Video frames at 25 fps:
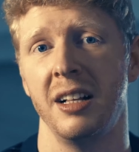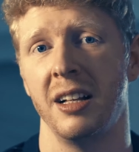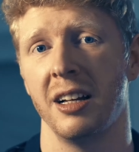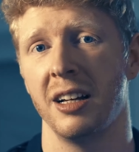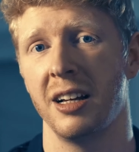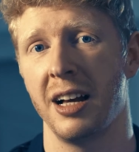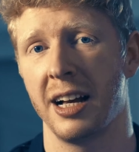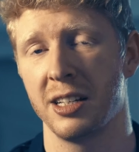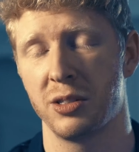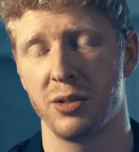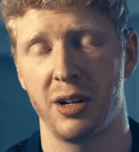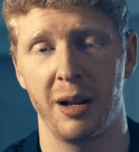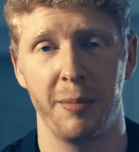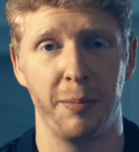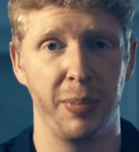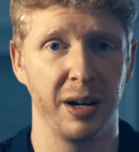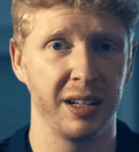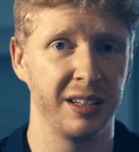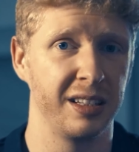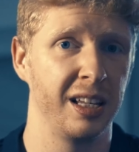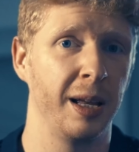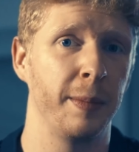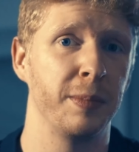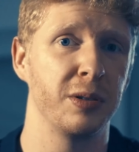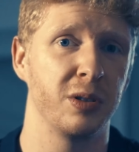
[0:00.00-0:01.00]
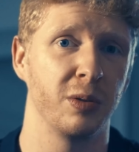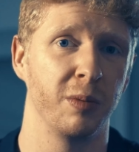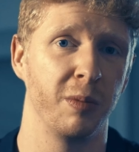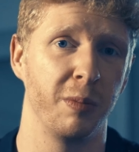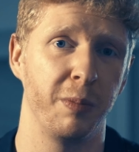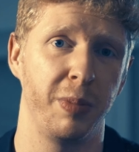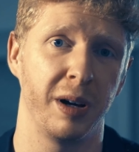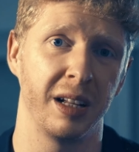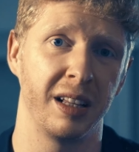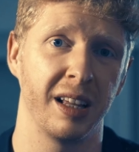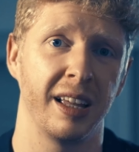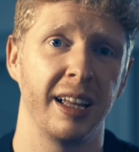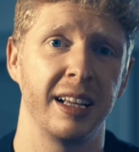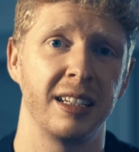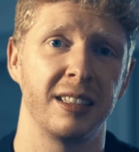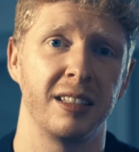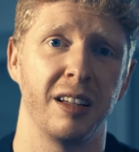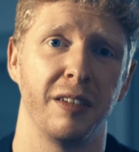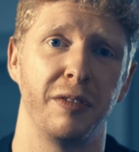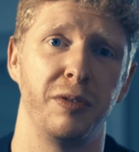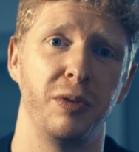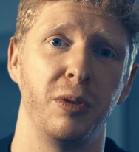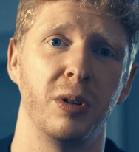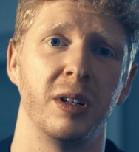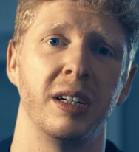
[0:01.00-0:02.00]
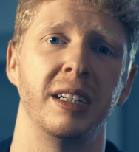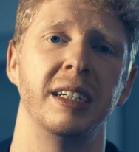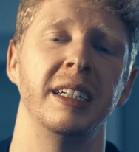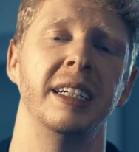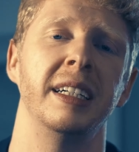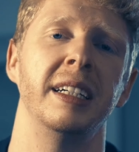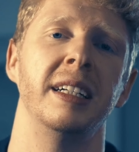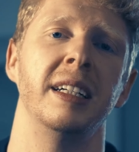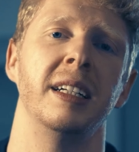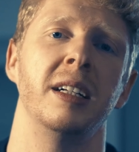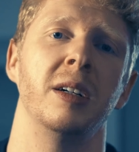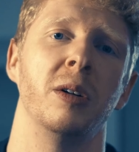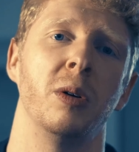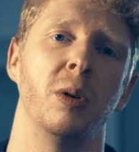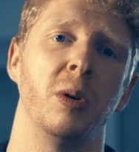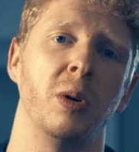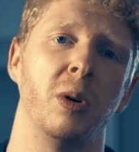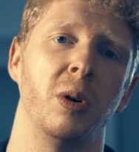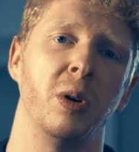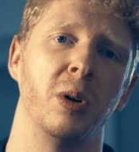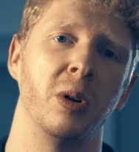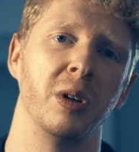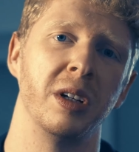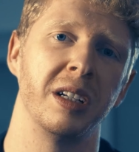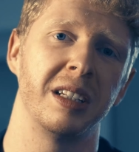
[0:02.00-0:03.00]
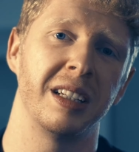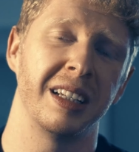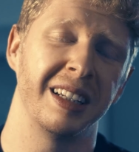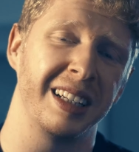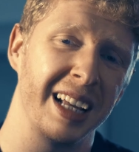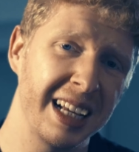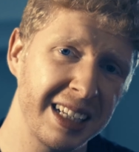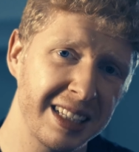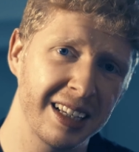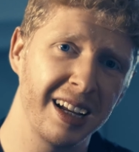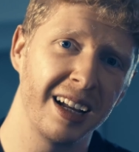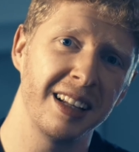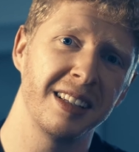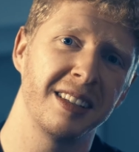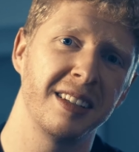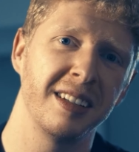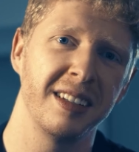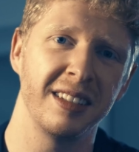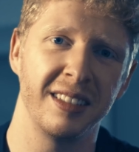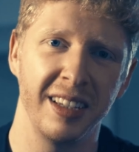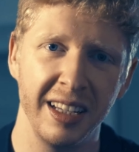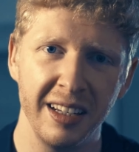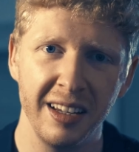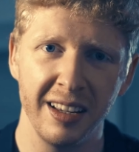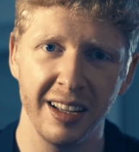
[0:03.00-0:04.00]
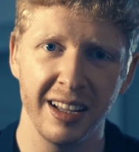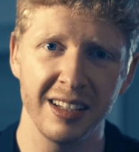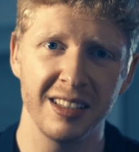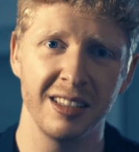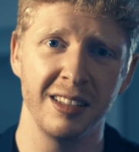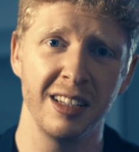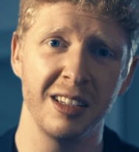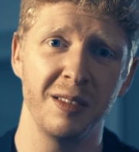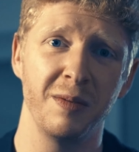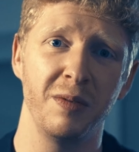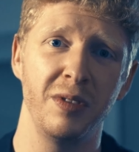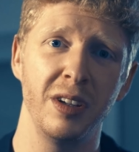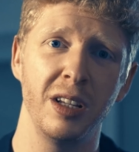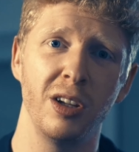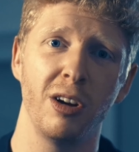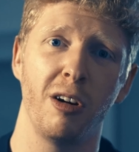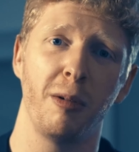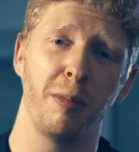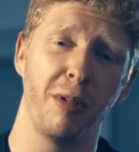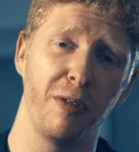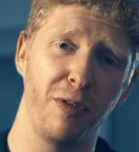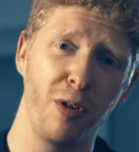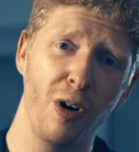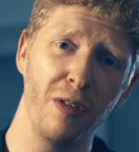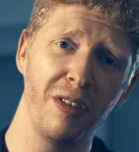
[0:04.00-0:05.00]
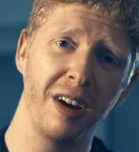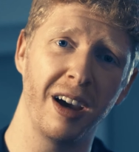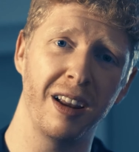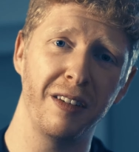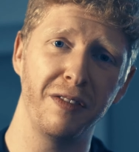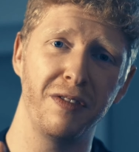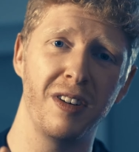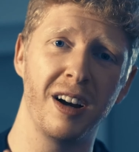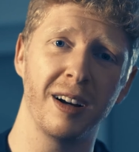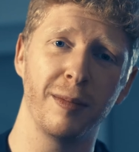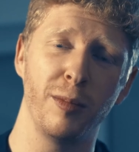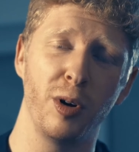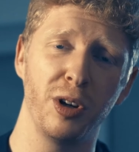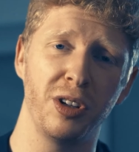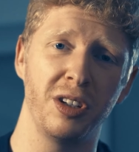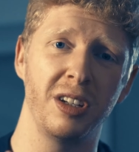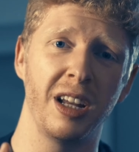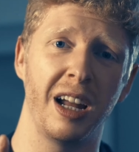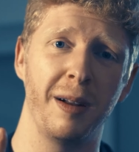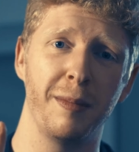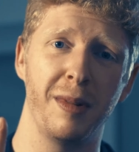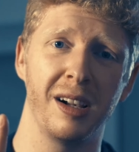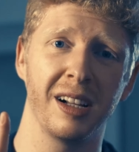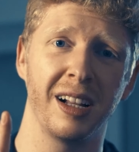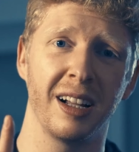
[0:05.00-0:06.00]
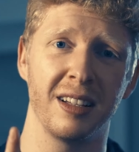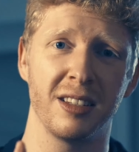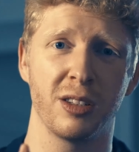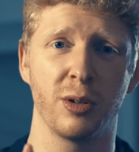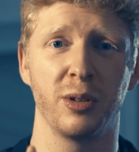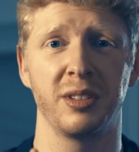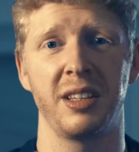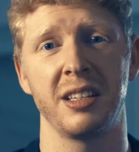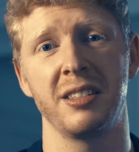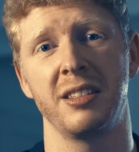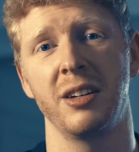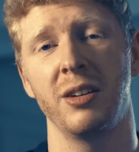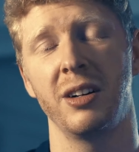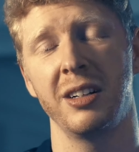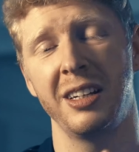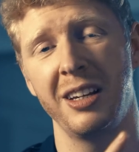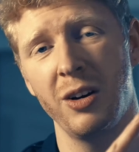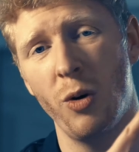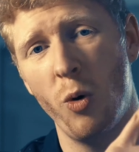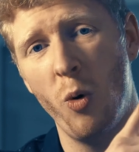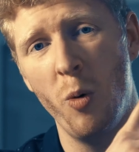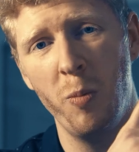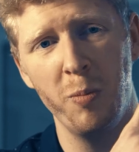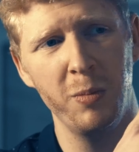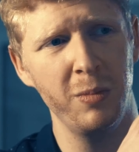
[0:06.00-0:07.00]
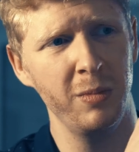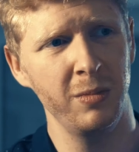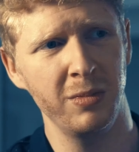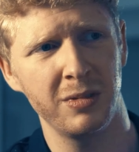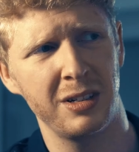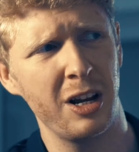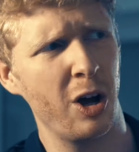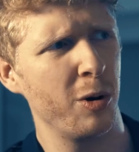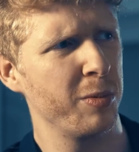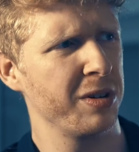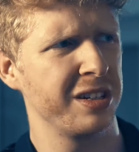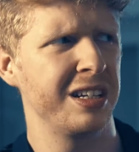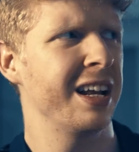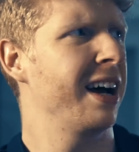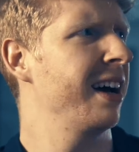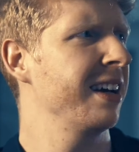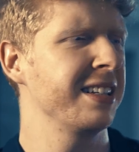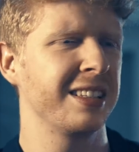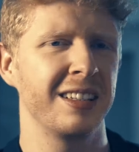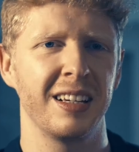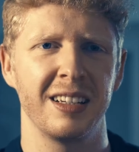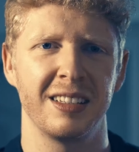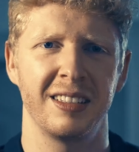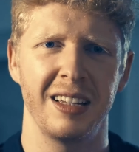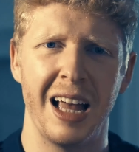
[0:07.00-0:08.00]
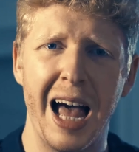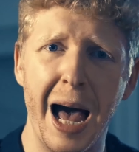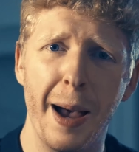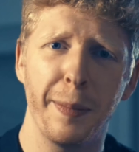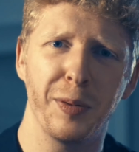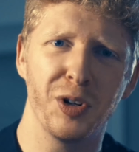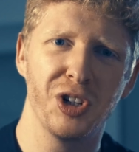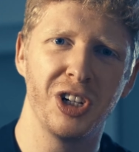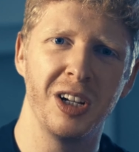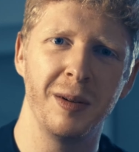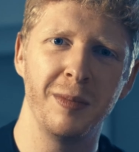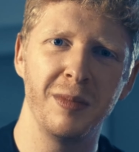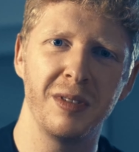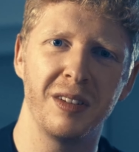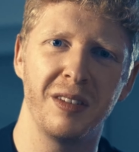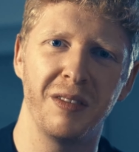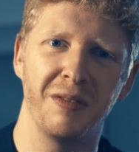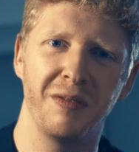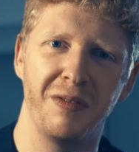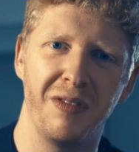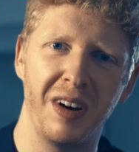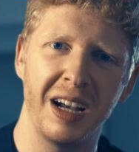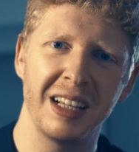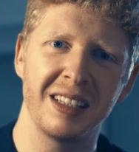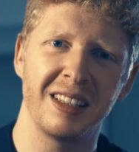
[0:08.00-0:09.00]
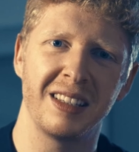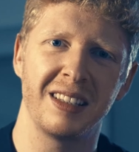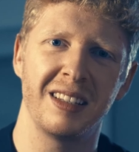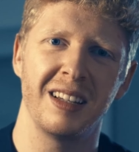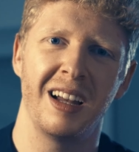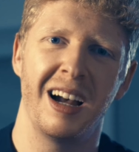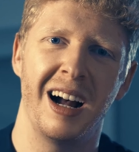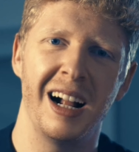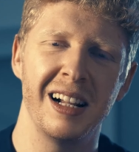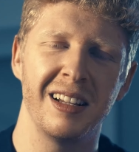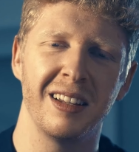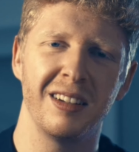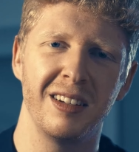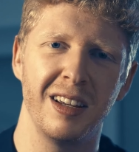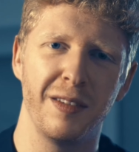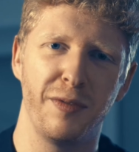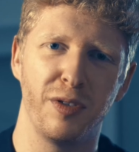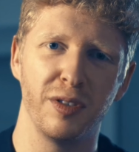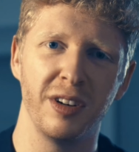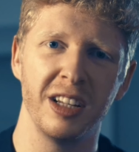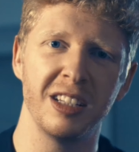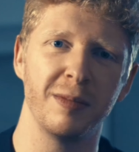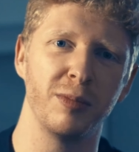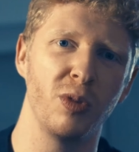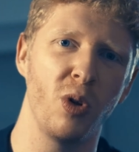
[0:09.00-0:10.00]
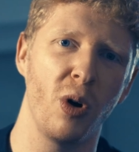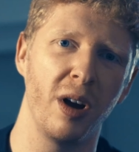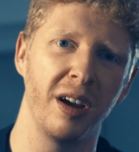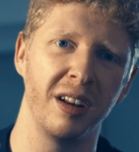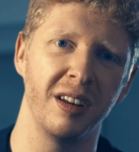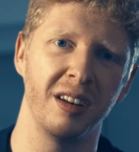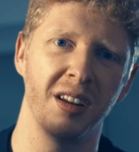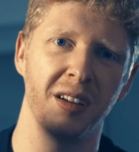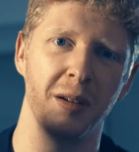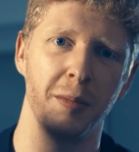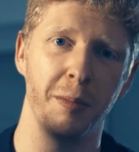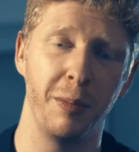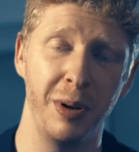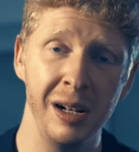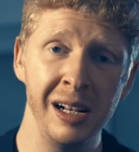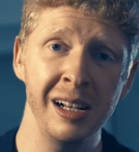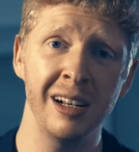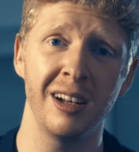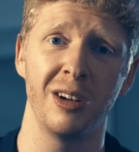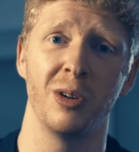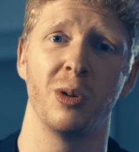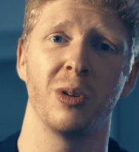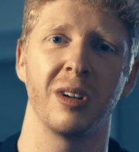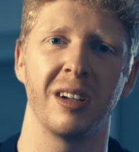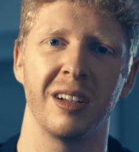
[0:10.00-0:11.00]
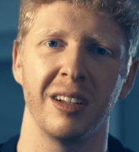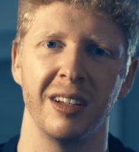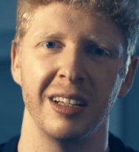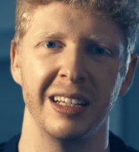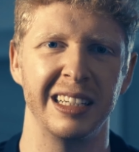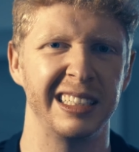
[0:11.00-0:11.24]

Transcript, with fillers: Äh, hast du da ein paar Tipps und ein paar Tricks dafür? Und das Ganze seht ihr jetzt in diesem Video. Bevor wir anfangen, möchte ich einmal ganz kurz, dass ihr hier oben, glaube ich, da ist das, abstimmt. Was haltet ihr von diesem neuen Bildlook?